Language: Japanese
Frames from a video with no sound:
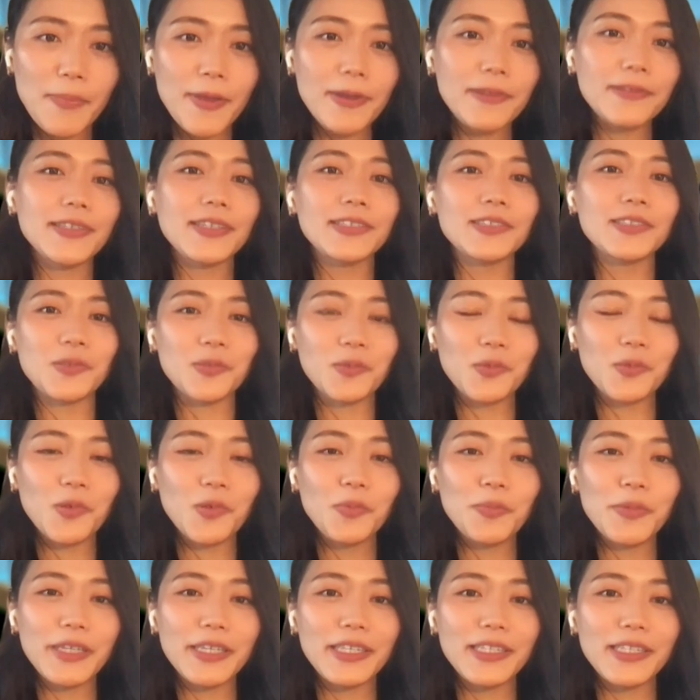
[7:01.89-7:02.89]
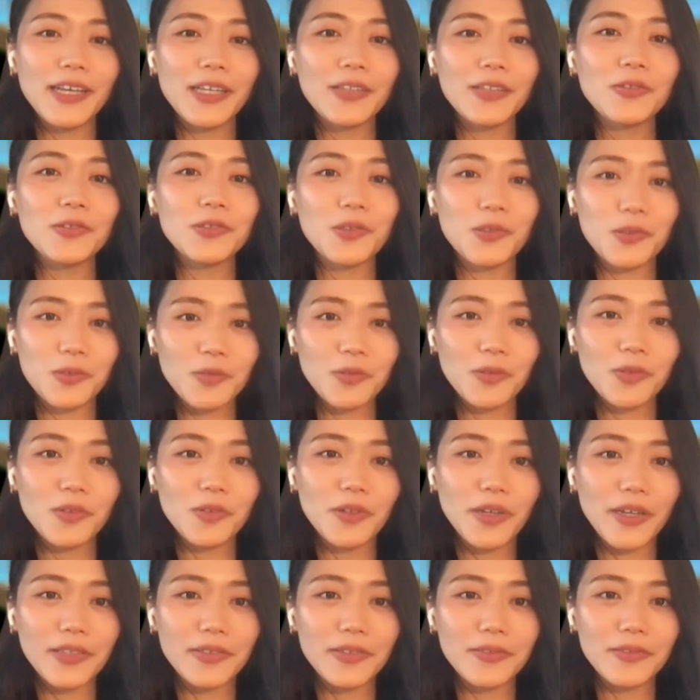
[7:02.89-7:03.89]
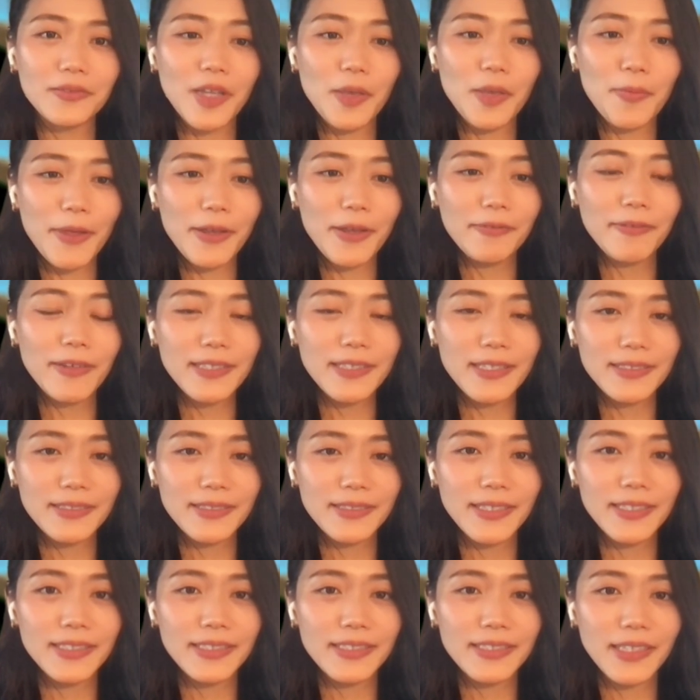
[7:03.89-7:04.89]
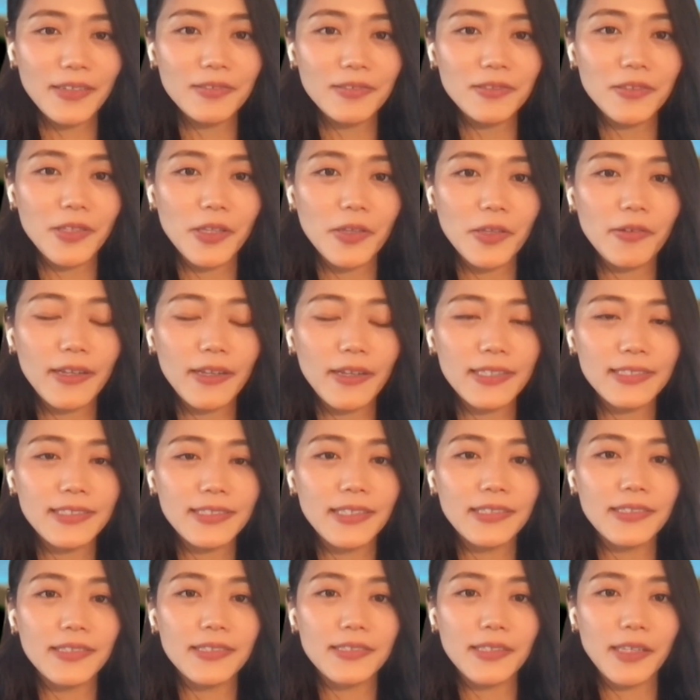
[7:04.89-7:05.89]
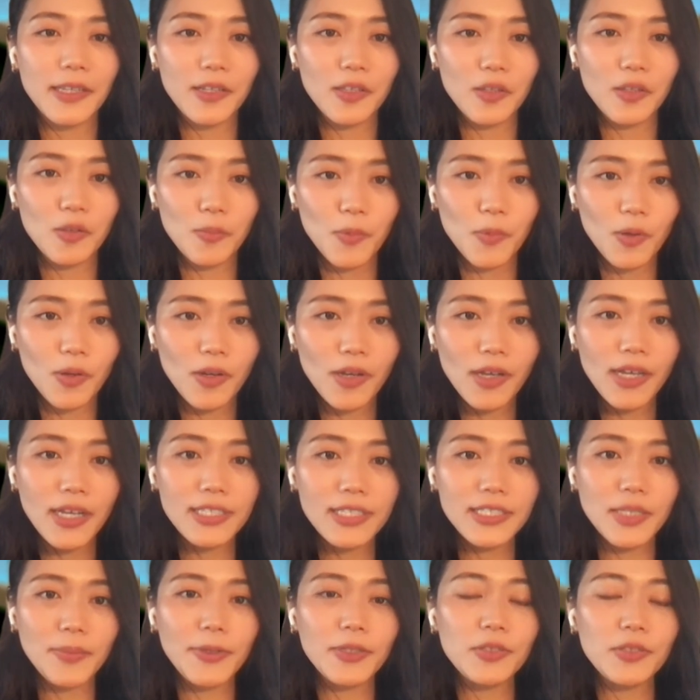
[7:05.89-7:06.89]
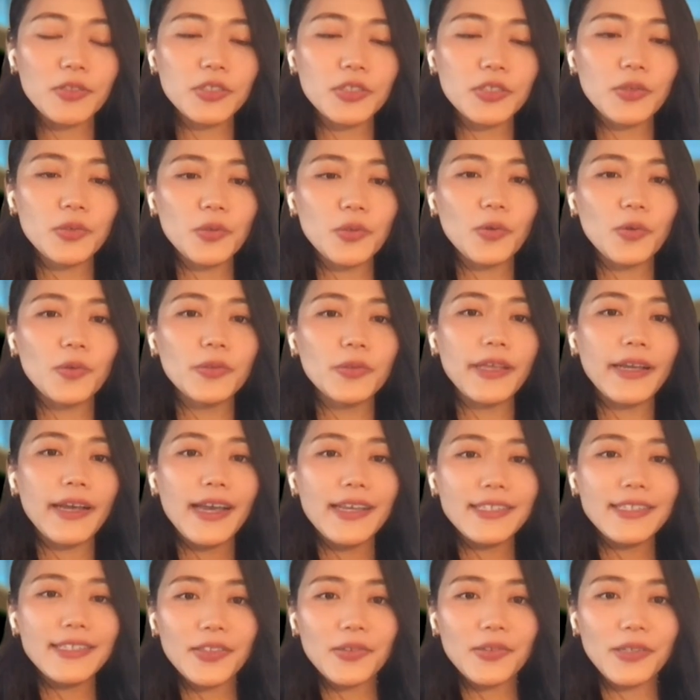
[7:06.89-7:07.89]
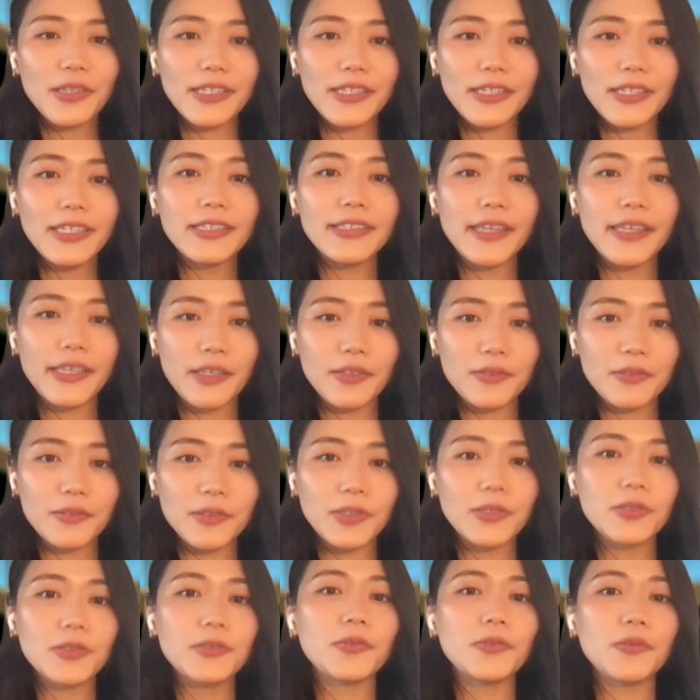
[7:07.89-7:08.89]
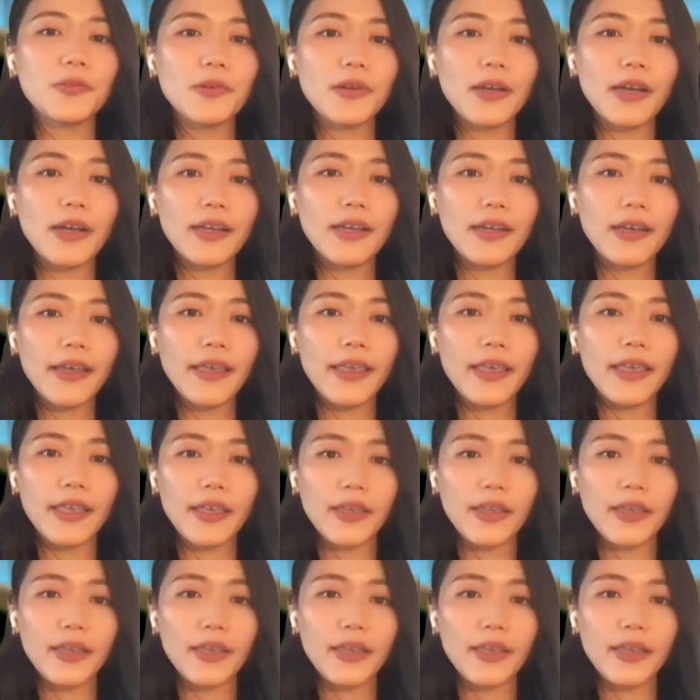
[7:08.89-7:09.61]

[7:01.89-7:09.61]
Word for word: レベルな人と、ビギナーの人と、レベルは全然違うっていう話なんですけれども、Java の仕事をお願いしたときにできるっていうところが、